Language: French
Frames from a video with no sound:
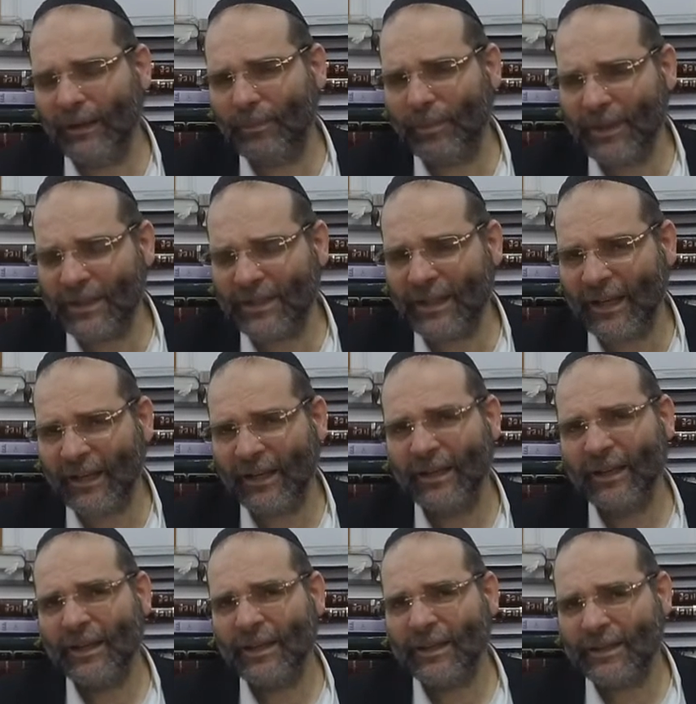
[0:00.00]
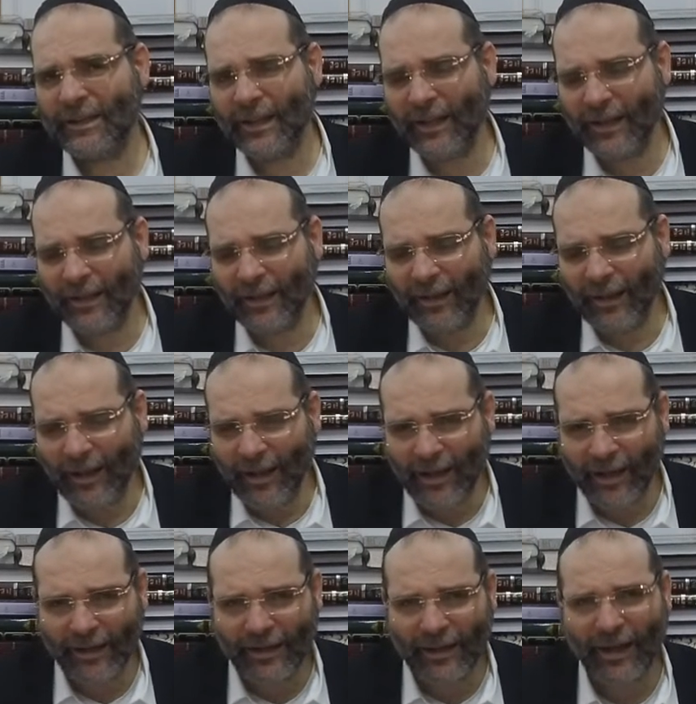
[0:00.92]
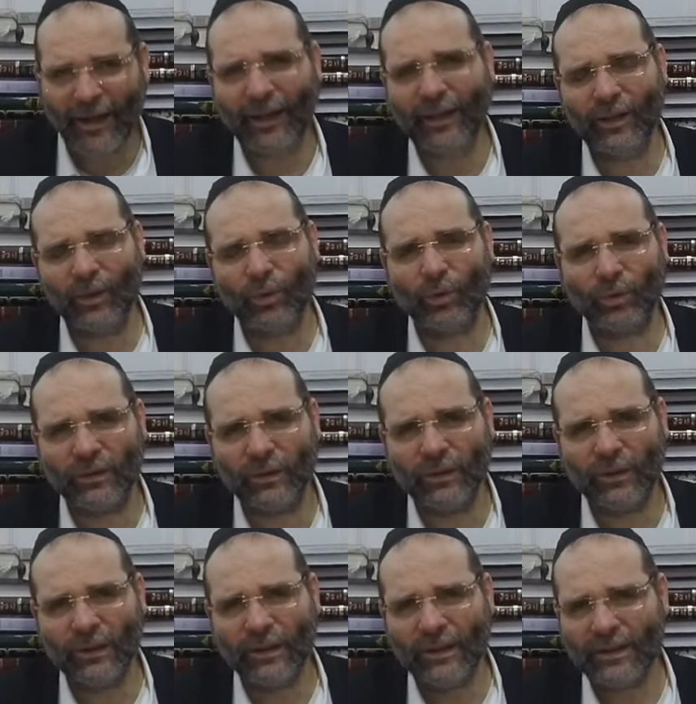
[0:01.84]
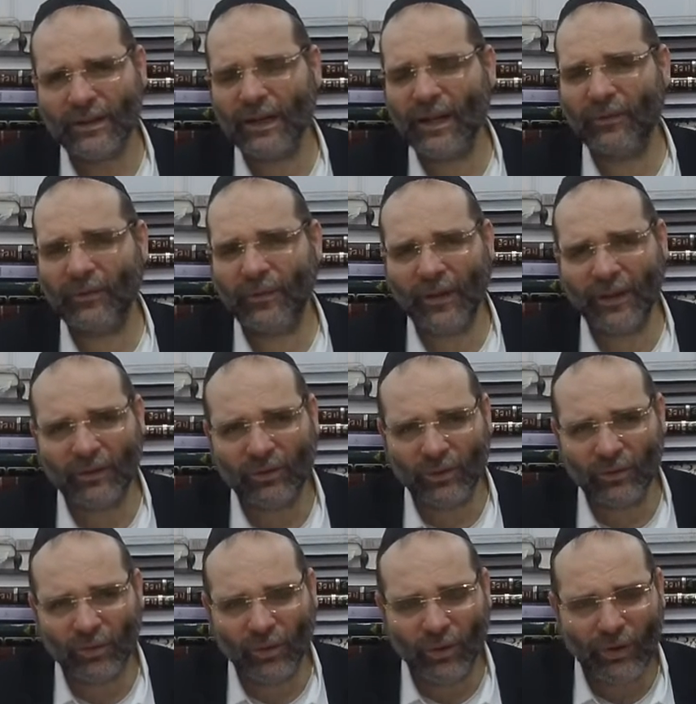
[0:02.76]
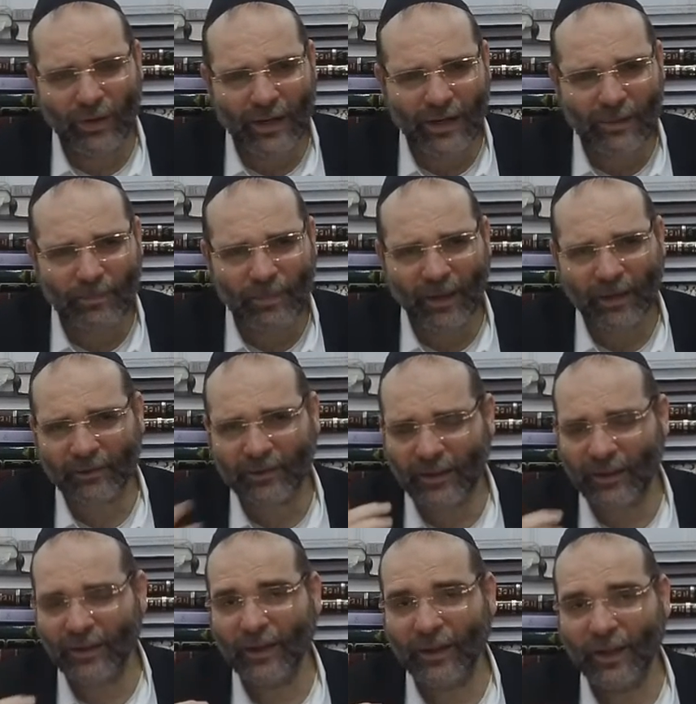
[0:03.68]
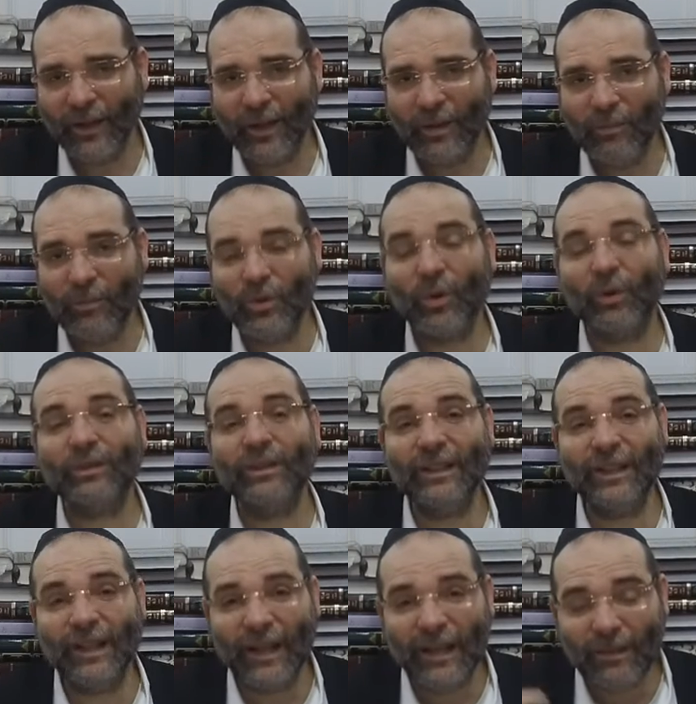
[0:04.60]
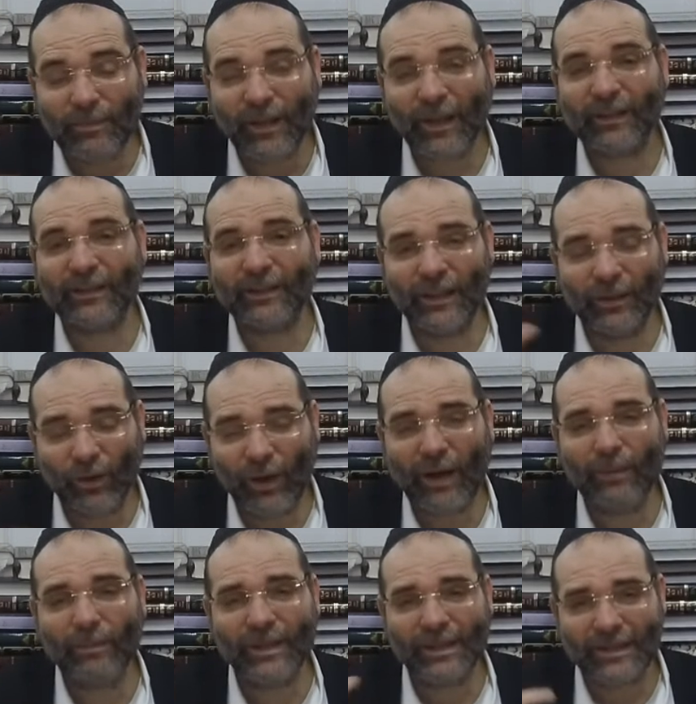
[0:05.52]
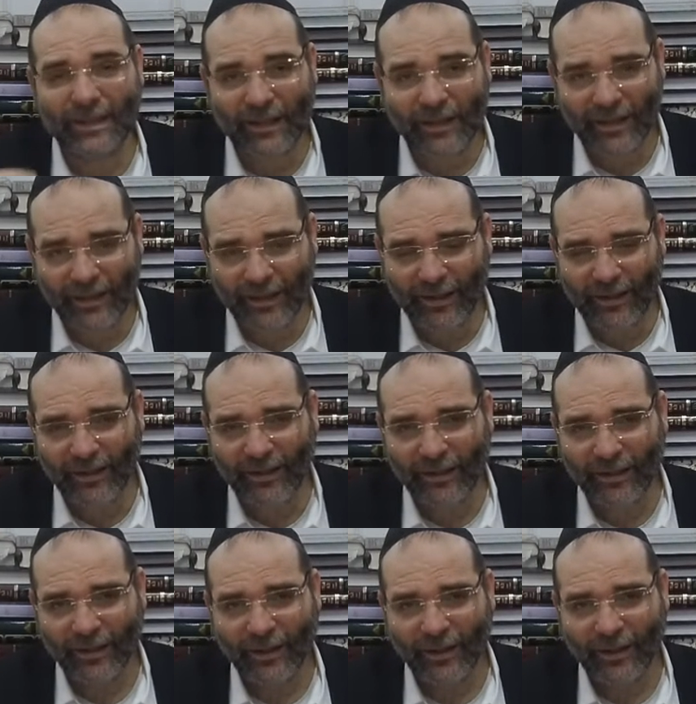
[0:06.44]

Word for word: Pesah, c'est Hag HaHirut, c'est la fête de la liberté. Mais on dit la liberté de Ham Israël.